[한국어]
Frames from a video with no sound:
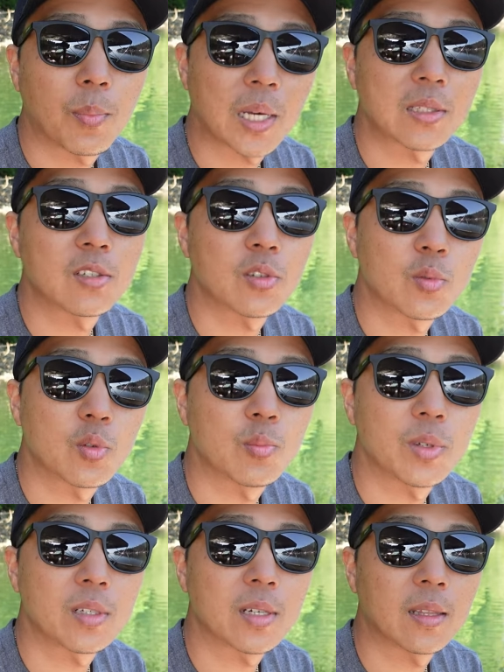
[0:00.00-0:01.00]
팥을 좀
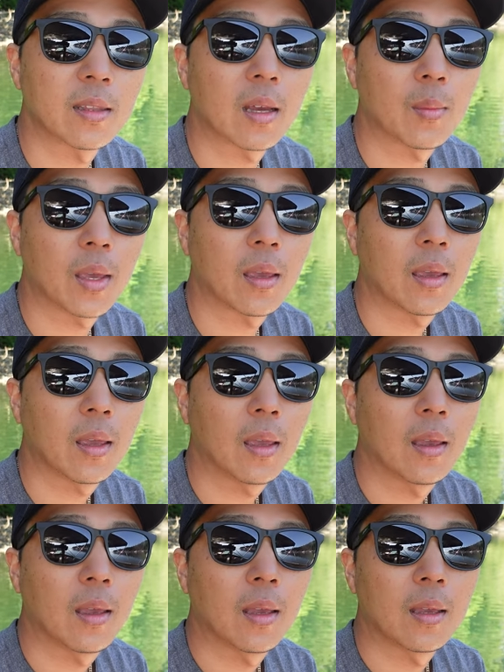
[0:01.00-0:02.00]
준비를 한 다음에
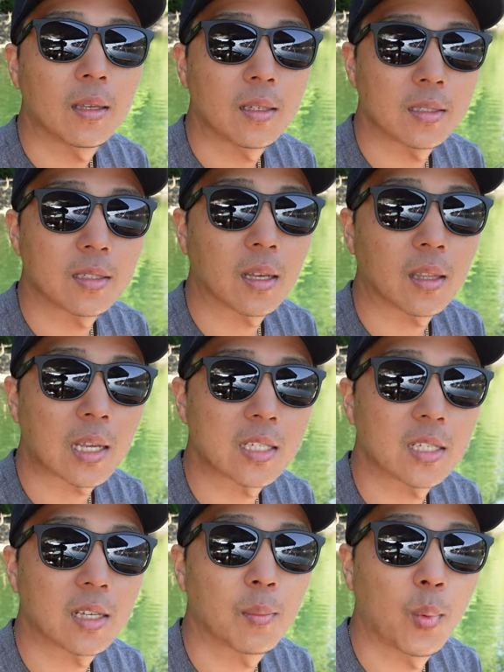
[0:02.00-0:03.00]
이제
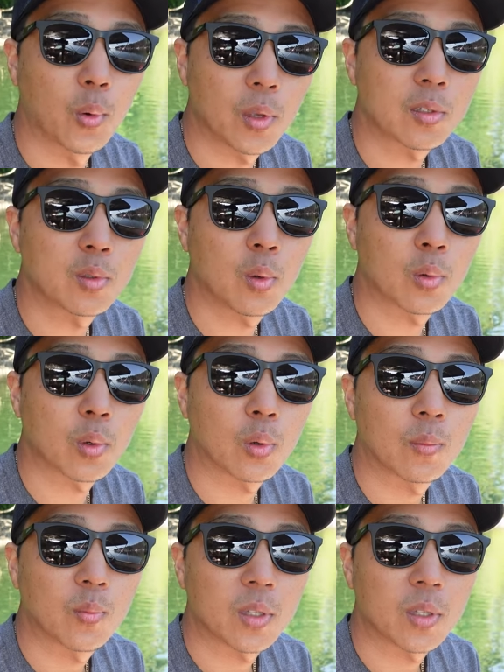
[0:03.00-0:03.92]
다시 본격적으로